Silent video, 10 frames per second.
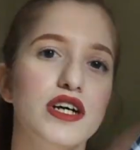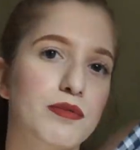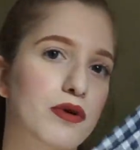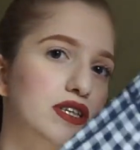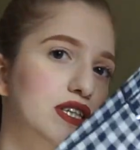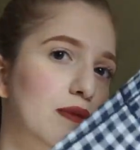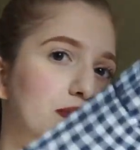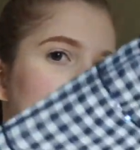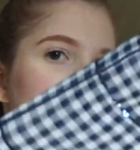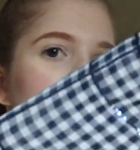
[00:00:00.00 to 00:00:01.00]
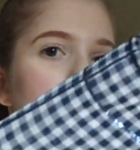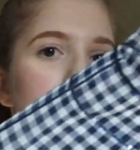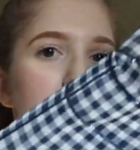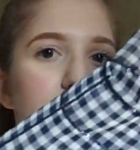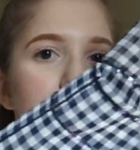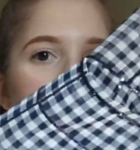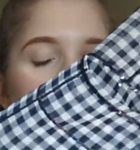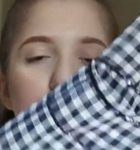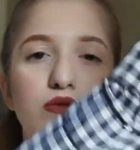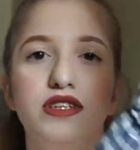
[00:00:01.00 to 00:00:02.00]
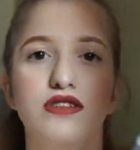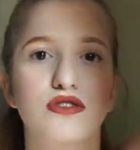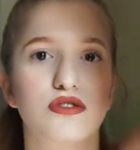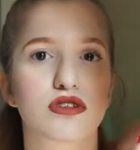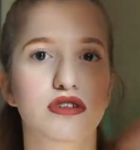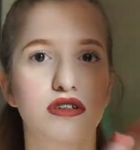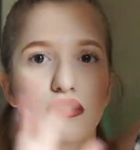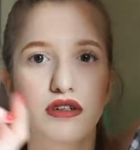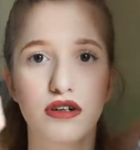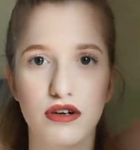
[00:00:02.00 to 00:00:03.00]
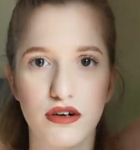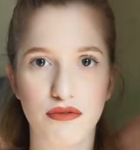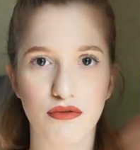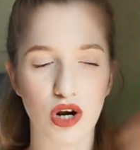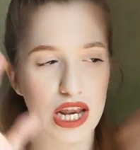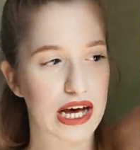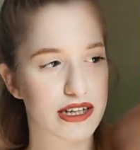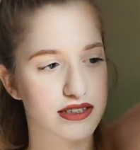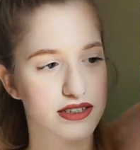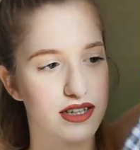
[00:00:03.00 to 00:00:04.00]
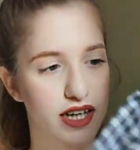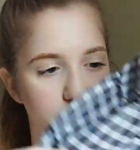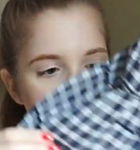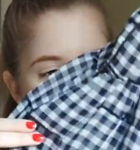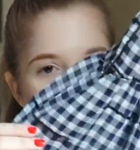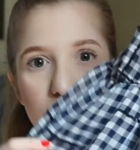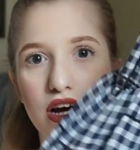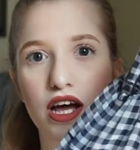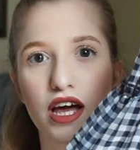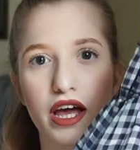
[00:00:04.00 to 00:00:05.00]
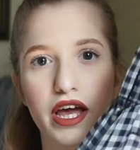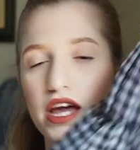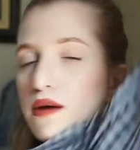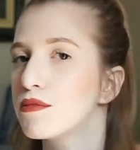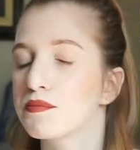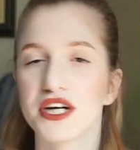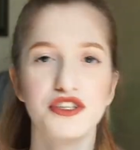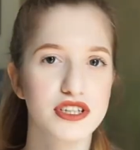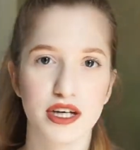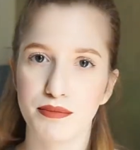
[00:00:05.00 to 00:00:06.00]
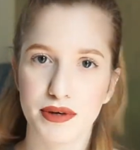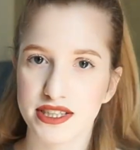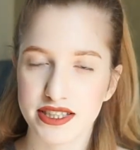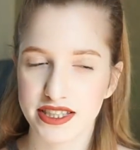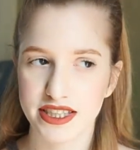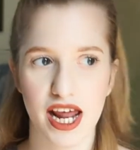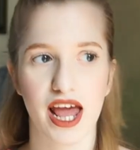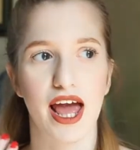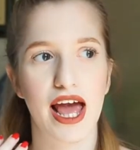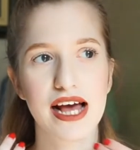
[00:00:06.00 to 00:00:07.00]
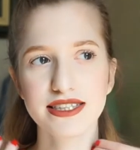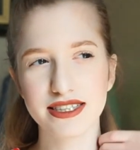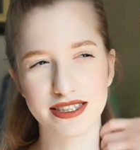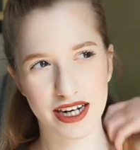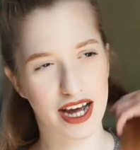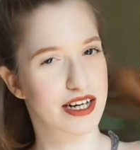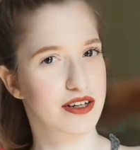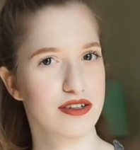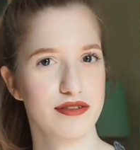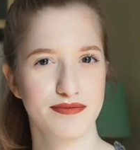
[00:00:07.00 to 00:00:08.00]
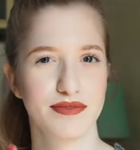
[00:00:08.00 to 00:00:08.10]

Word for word: che poi si apre leggermente con questo bollanno, ecco. E mi piace da impazzire, è strano,